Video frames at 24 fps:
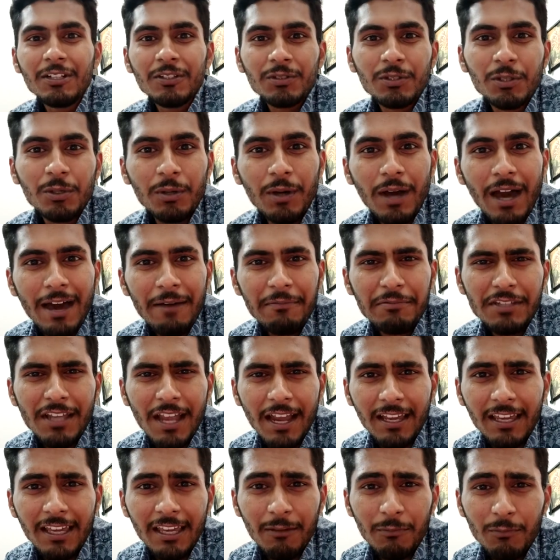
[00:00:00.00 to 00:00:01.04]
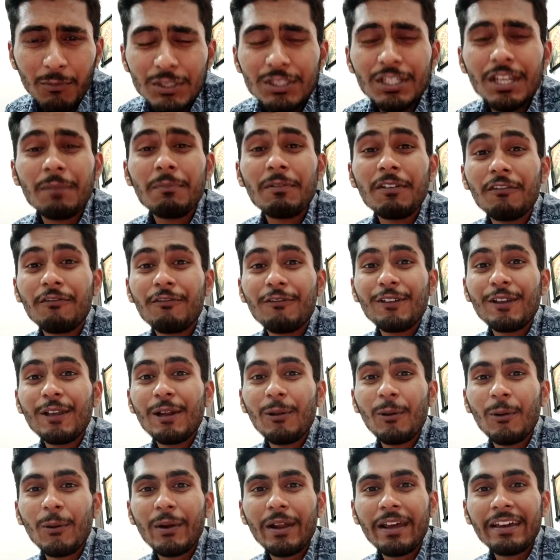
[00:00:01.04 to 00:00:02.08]
तो अब जाके मुझे भी
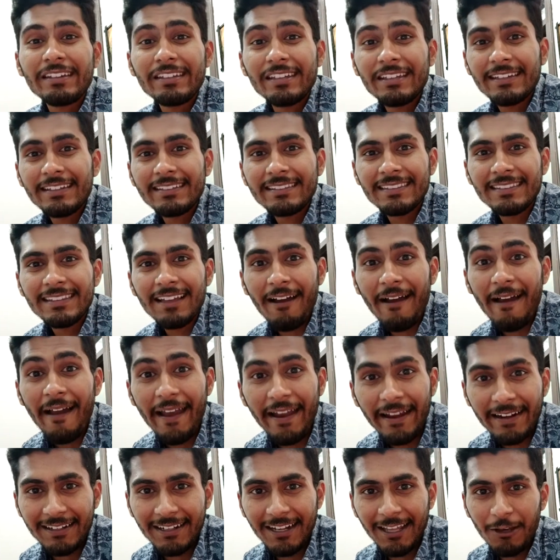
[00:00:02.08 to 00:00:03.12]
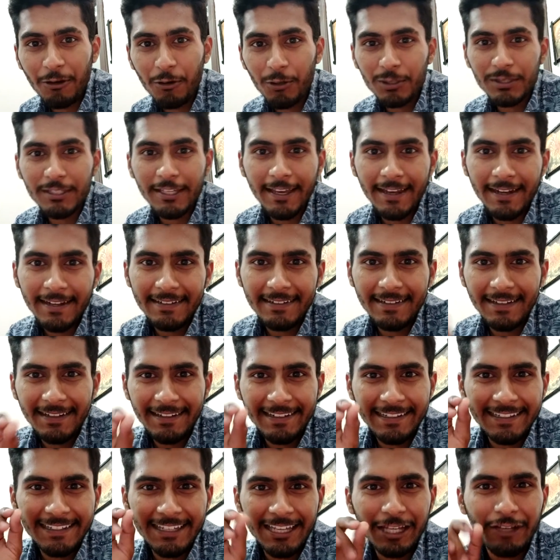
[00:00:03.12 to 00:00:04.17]
फील हो रहा है कि कितना हैक्टिक होता है
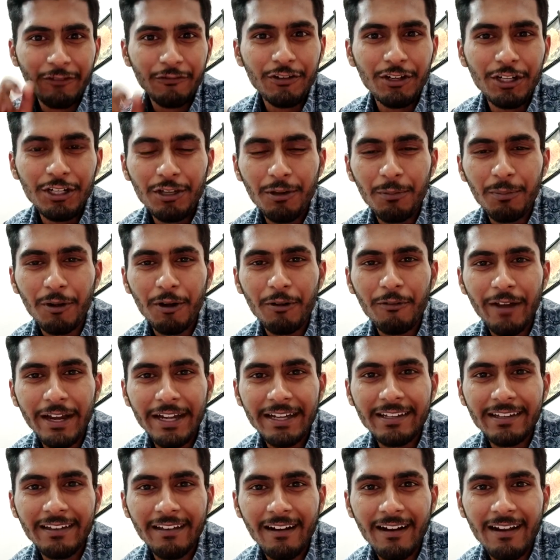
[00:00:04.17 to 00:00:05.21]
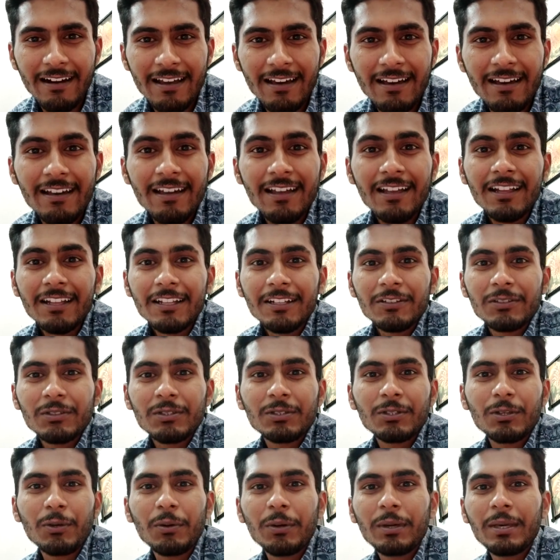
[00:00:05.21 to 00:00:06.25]
डेली एक वीडियो प्रोवाइड कराना
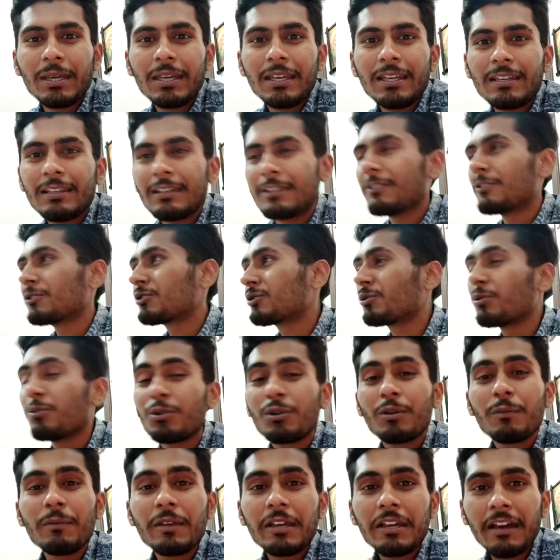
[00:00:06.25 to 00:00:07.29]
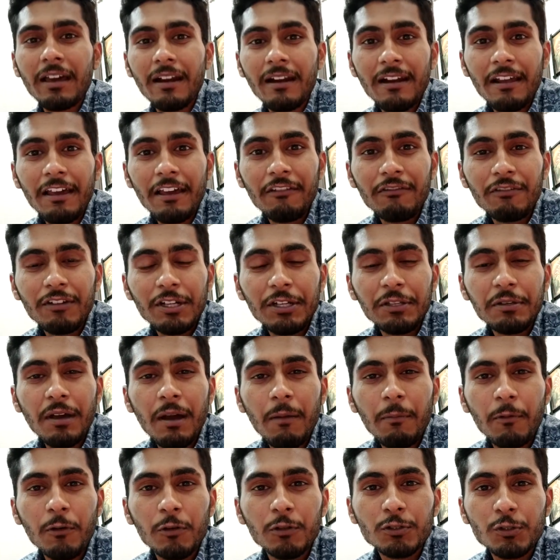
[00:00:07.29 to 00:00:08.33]
क्योंकि शूट भी करना है वीडियो
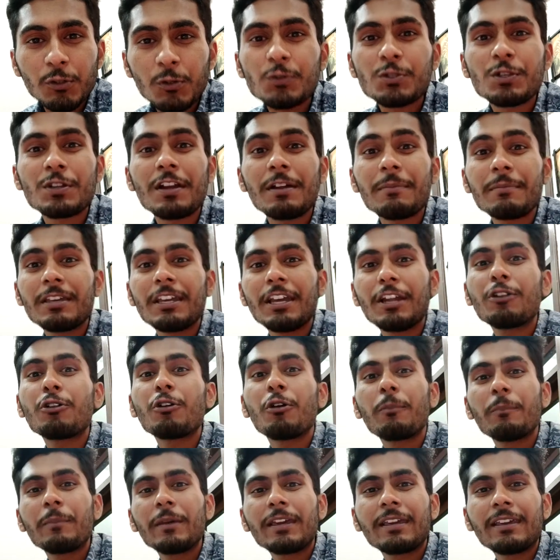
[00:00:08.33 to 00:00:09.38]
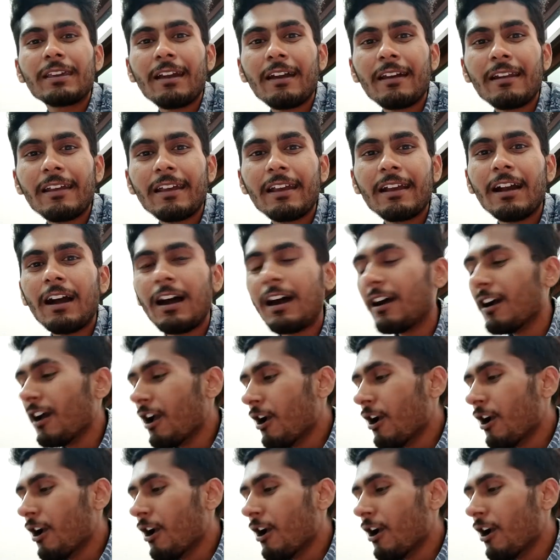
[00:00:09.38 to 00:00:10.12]
आपको सोचना भी है टॉपिक क्या रहेगा